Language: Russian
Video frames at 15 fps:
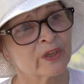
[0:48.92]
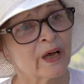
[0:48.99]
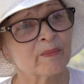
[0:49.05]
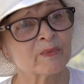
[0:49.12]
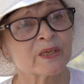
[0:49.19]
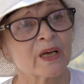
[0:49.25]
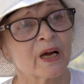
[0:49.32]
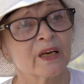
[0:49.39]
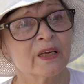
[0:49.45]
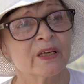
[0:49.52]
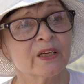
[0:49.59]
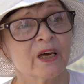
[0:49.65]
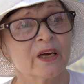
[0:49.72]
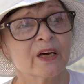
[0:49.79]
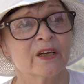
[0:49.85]
К нам
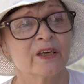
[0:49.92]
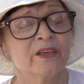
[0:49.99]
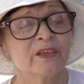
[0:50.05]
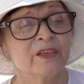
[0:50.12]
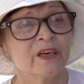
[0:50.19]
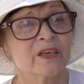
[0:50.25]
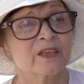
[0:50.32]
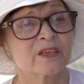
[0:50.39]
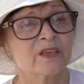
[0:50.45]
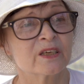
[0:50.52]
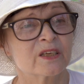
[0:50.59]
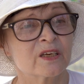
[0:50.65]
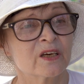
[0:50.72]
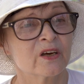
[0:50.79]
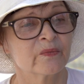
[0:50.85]
стали
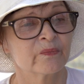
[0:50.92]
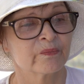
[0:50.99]
ездить